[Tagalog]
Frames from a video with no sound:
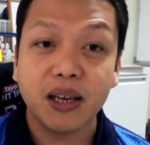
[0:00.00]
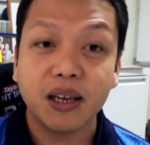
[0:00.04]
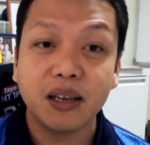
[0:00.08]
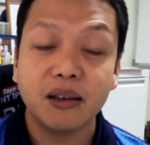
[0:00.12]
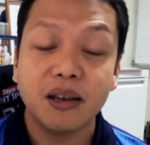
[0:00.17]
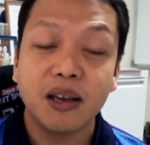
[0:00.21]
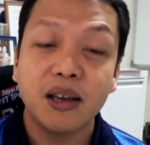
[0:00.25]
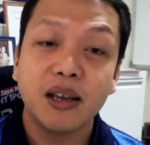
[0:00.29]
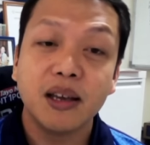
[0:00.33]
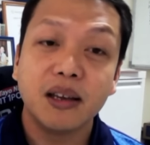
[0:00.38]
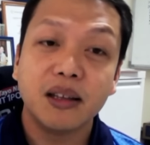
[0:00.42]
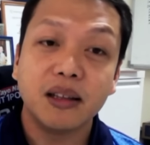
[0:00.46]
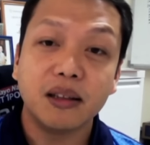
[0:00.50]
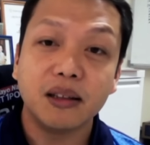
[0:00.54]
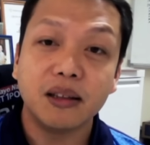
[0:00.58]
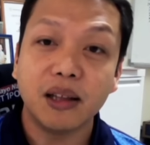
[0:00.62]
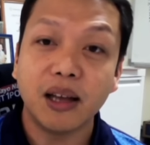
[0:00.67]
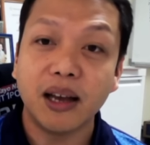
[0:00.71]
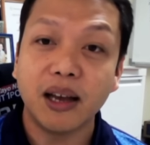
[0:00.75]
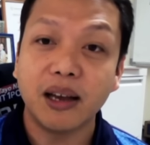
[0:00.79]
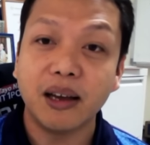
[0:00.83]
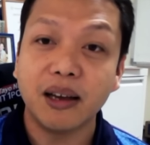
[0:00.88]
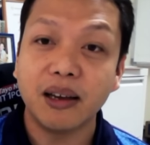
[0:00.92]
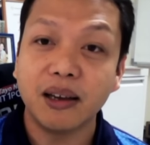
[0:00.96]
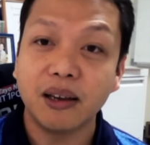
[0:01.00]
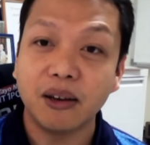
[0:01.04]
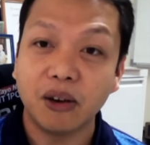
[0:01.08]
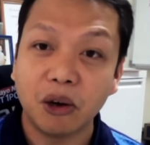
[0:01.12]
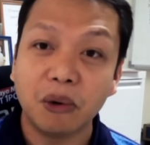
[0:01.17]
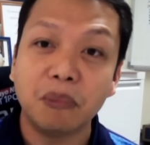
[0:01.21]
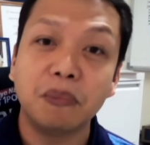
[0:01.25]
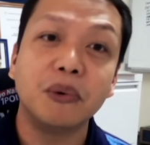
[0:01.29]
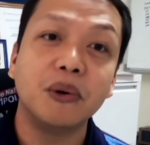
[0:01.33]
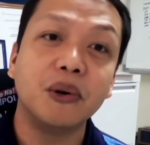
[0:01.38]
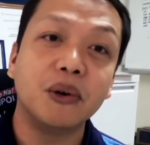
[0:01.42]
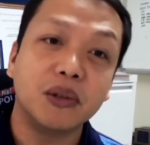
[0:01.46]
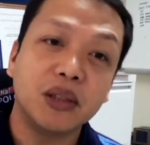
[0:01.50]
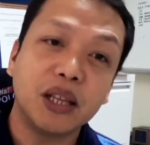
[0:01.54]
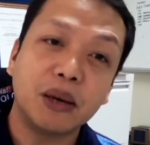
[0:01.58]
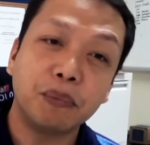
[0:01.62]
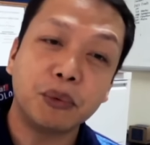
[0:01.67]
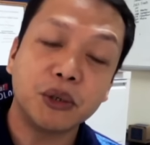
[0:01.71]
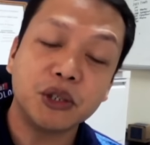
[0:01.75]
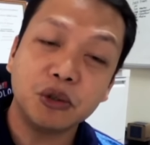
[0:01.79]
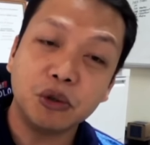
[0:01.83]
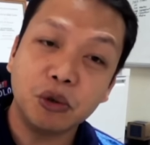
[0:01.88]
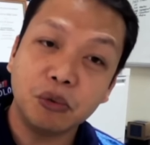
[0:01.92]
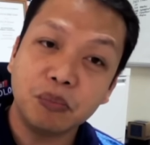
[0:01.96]
Yes. Uh, opo,
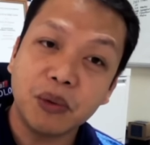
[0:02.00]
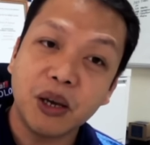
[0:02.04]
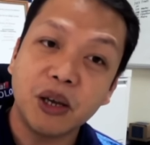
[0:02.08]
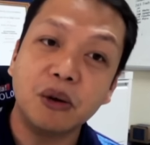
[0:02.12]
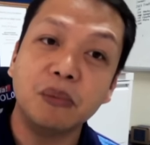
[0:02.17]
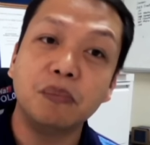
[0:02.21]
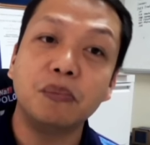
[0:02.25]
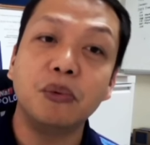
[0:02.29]
tapos yung meron...